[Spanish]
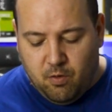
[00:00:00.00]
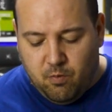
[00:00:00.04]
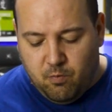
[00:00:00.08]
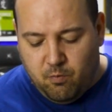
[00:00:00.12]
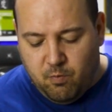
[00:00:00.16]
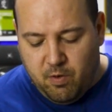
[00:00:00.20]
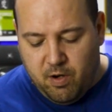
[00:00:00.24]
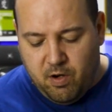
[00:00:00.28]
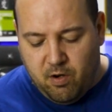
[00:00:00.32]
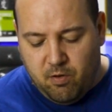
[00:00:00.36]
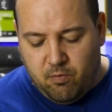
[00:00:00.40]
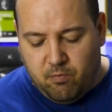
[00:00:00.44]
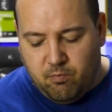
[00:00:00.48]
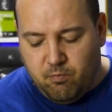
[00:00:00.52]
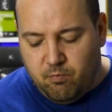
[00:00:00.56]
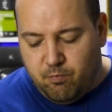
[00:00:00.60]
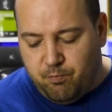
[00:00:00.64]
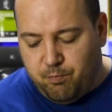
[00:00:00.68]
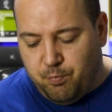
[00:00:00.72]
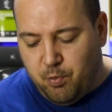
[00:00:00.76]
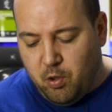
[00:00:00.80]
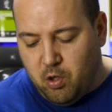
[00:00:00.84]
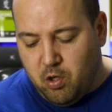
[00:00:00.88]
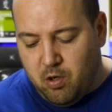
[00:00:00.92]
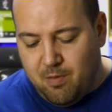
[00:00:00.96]
Bueno,
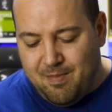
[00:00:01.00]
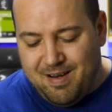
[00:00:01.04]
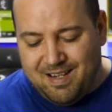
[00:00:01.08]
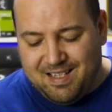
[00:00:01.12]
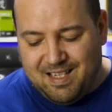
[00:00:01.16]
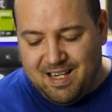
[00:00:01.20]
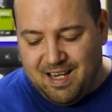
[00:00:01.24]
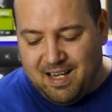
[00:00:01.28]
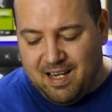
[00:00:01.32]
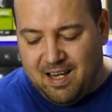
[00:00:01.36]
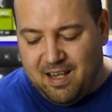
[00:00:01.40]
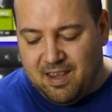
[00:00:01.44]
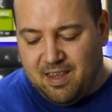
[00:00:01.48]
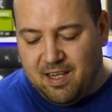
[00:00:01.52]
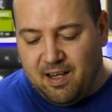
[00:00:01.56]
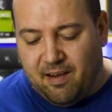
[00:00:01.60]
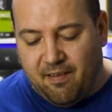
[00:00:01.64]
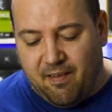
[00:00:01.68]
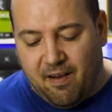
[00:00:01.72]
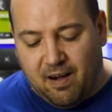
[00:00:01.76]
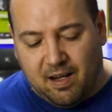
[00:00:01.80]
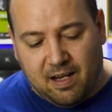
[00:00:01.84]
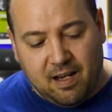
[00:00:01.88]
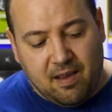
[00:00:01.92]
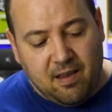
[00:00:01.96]
poco más hay que decir
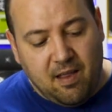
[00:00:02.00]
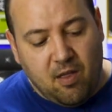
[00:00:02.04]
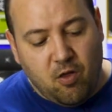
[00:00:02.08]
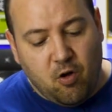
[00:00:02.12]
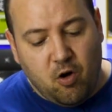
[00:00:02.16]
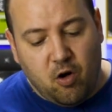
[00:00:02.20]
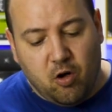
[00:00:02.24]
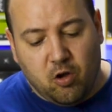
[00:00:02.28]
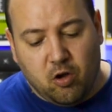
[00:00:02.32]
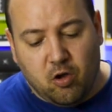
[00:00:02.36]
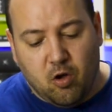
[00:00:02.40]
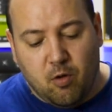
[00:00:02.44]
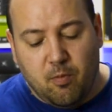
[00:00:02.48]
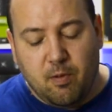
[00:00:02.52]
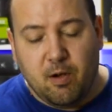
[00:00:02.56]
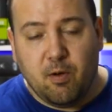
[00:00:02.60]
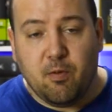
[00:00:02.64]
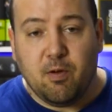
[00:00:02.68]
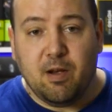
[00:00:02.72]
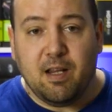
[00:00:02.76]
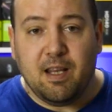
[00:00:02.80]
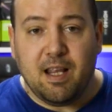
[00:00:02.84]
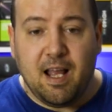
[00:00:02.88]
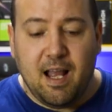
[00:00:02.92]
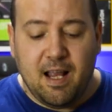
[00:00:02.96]
del radiador, doble
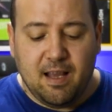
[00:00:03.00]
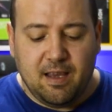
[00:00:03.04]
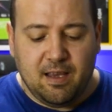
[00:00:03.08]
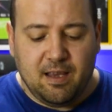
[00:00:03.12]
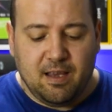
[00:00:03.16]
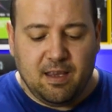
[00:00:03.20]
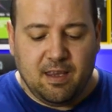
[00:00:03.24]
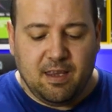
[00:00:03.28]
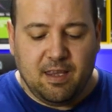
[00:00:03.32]
unidad,